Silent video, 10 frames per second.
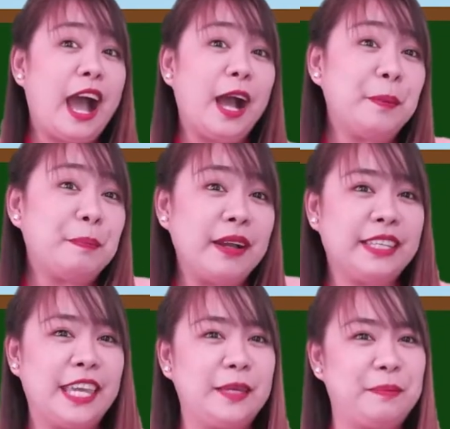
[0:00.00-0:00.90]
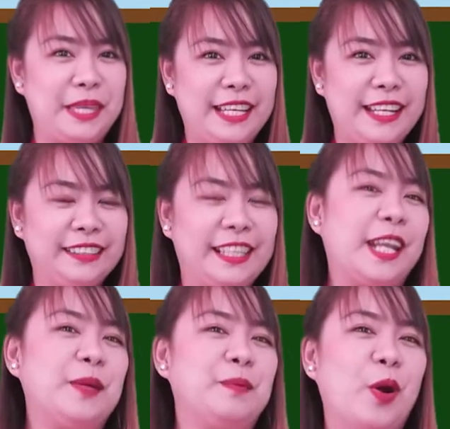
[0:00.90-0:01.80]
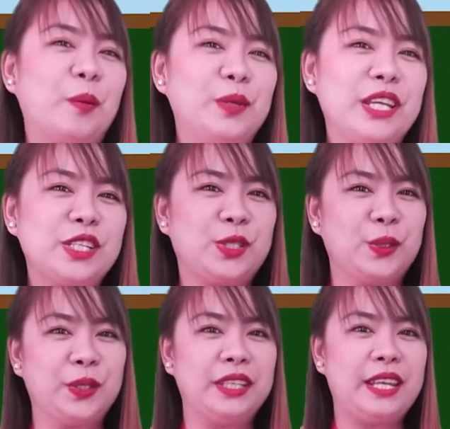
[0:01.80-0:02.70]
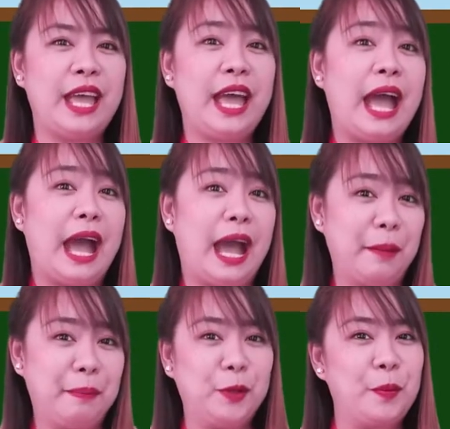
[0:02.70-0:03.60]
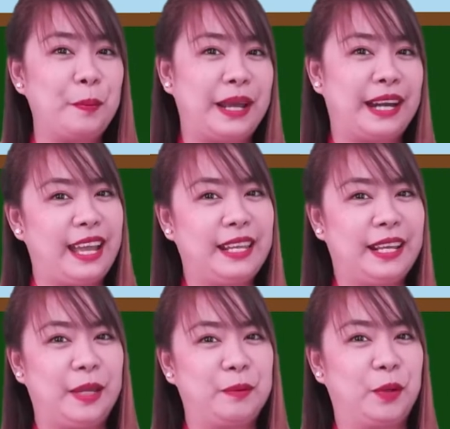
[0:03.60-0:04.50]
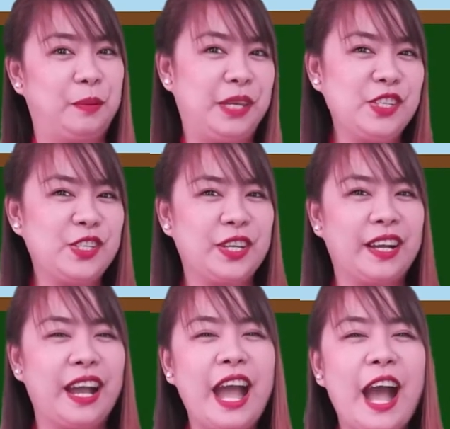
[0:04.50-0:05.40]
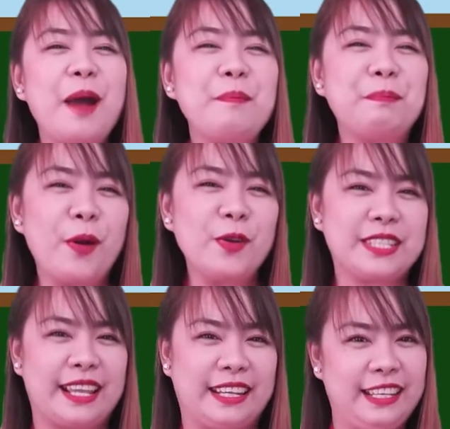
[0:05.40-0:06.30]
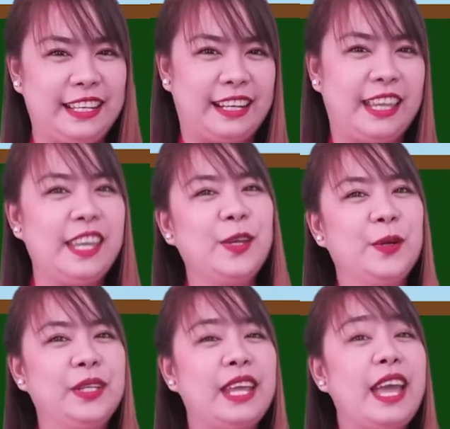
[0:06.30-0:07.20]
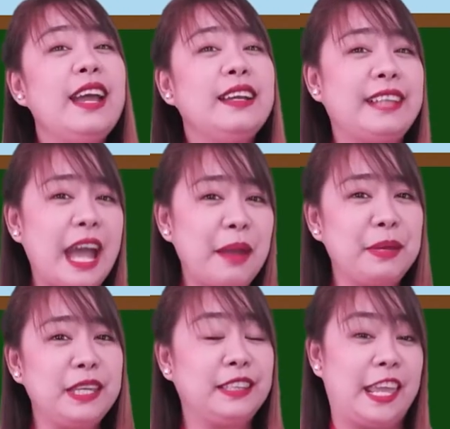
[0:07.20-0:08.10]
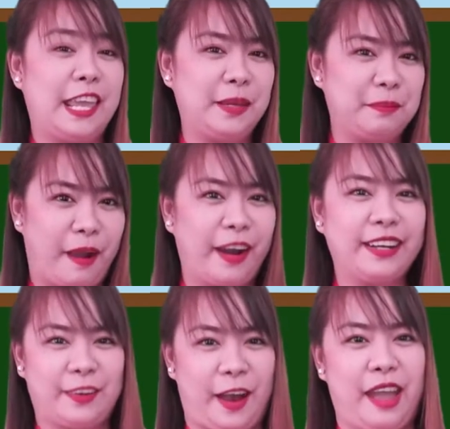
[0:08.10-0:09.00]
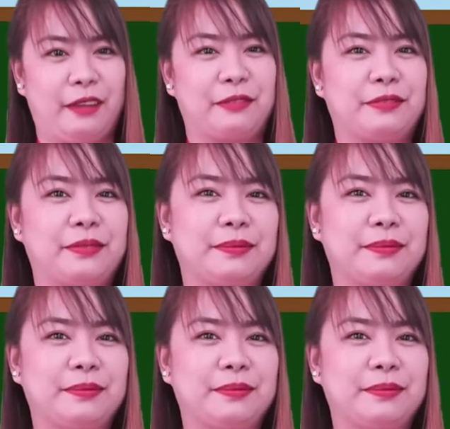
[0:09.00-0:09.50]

Agpang king bilang daring populasyon, api kumpara laring probinsya pong sariling rehiyon gamit ing bar graph.